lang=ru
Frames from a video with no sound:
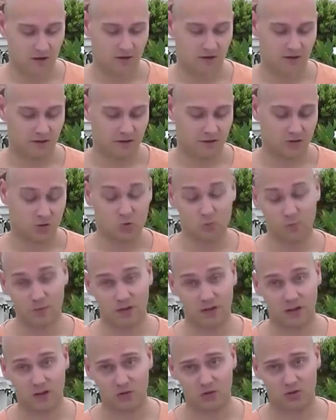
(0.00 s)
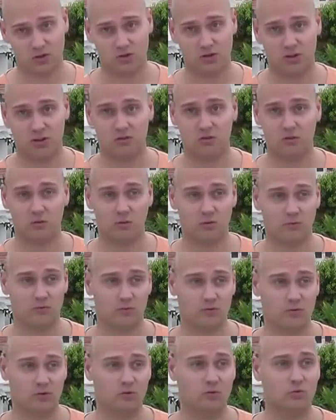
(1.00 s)
А, супер хороших директологов,
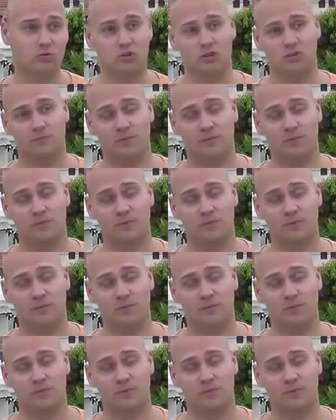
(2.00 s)
то есть лучше,